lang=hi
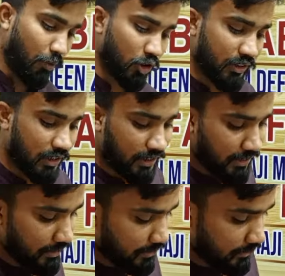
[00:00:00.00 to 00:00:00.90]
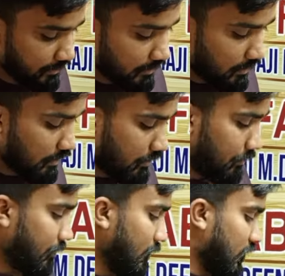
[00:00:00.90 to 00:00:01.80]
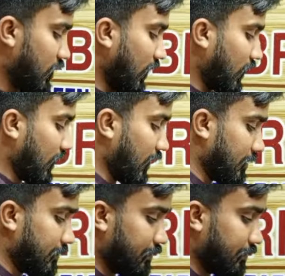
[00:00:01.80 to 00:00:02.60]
भी बहुत ज़्यादा है चेक करें